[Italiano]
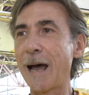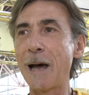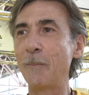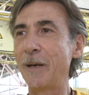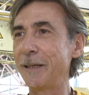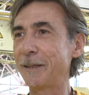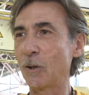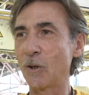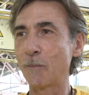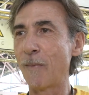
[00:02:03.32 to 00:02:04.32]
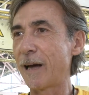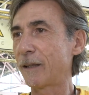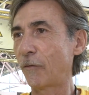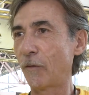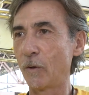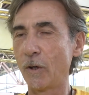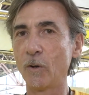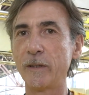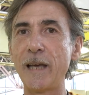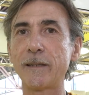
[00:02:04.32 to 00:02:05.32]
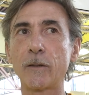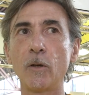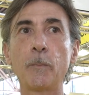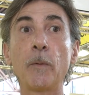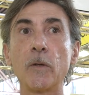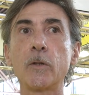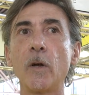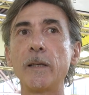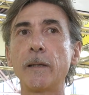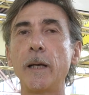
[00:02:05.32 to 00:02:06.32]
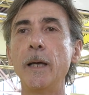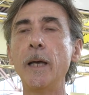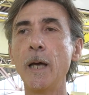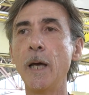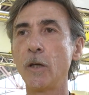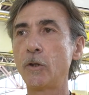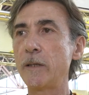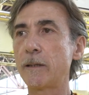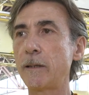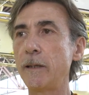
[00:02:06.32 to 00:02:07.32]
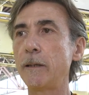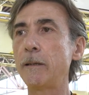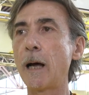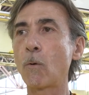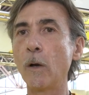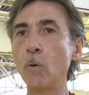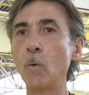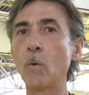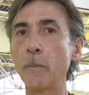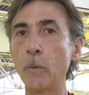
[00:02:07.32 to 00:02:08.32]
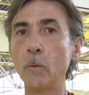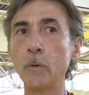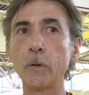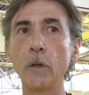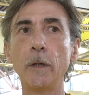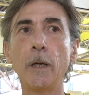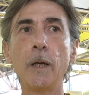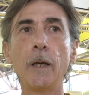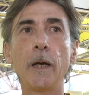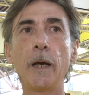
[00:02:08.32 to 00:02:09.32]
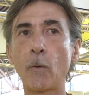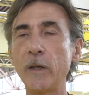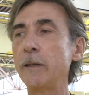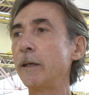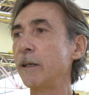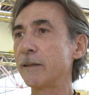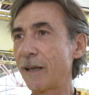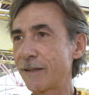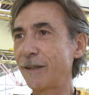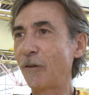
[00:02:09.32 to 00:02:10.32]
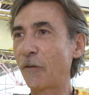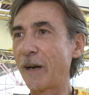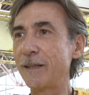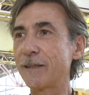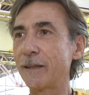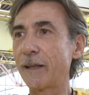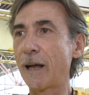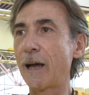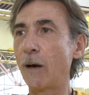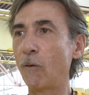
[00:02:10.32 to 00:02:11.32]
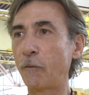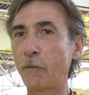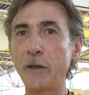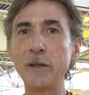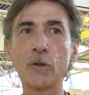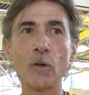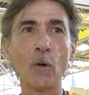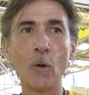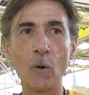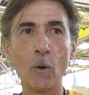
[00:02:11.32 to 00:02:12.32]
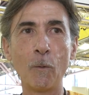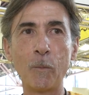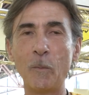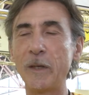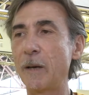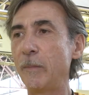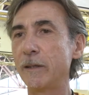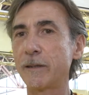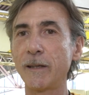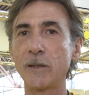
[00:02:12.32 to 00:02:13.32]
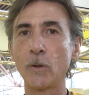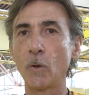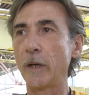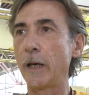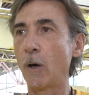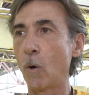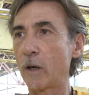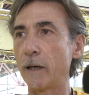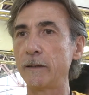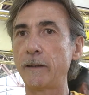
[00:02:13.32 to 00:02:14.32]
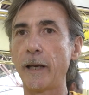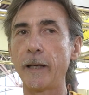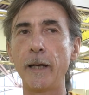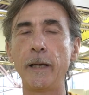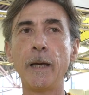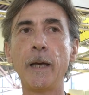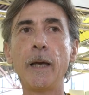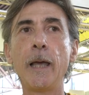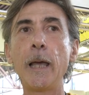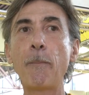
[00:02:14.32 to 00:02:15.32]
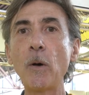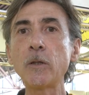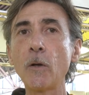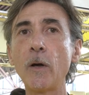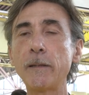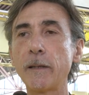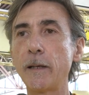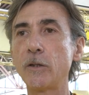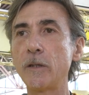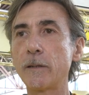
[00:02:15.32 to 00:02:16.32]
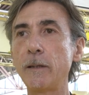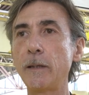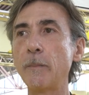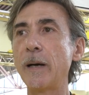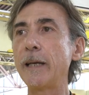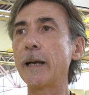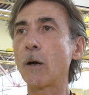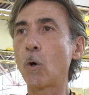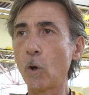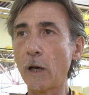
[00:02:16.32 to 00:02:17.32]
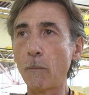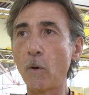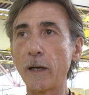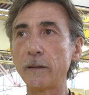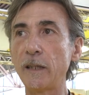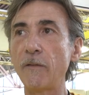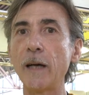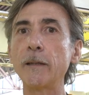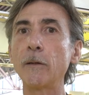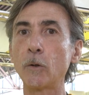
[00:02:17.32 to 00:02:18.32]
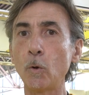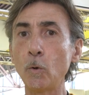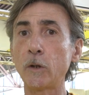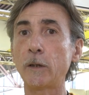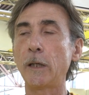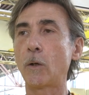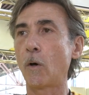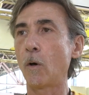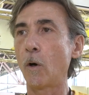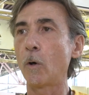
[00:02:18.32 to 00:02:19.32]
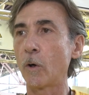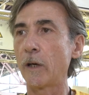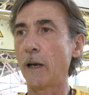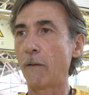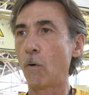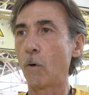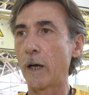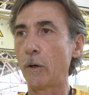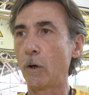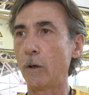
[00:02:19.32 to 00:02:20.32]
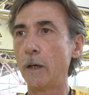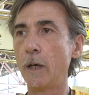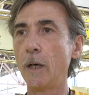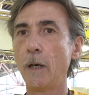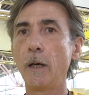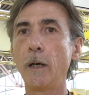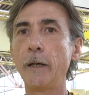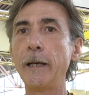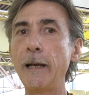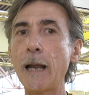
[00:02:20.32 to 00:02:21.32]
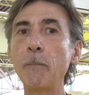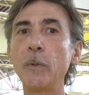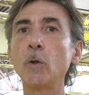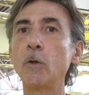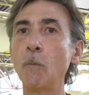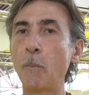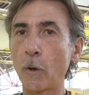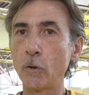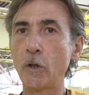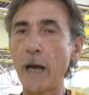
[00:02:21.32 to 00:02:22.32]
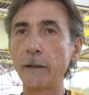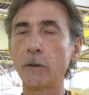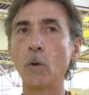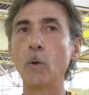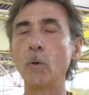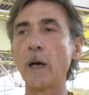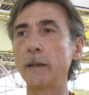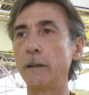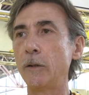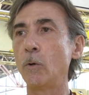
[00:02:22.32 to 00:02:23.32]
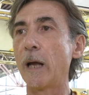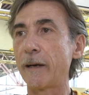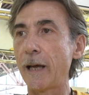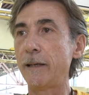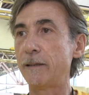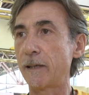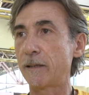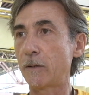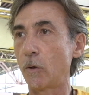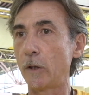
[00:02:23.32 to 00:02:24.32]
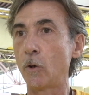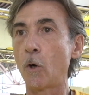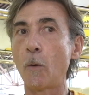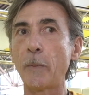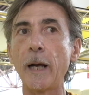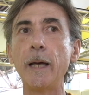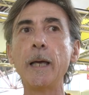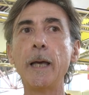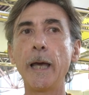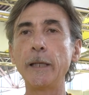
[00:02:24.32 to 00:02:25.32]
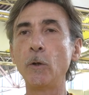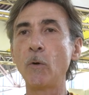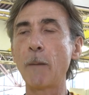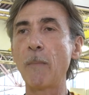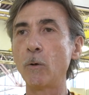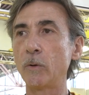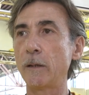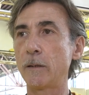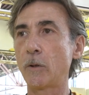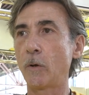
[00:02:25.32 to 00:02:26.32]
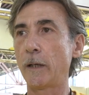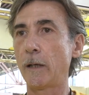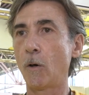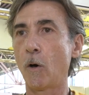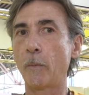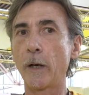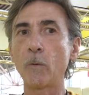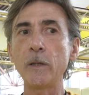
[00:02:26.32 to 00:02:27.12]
tablet o smartphone o desktop, possono essere gestiti da qualunque punto e quindi senza differenza tra ufficio o pubblica amministrazione o cantiere e possono essere gestiti in maniera collaborativa da tutti coloro che lavorano eh, nell'ambito di un progetto, una, di una realizzazione di un'opera e di una manutenzione dell'opera.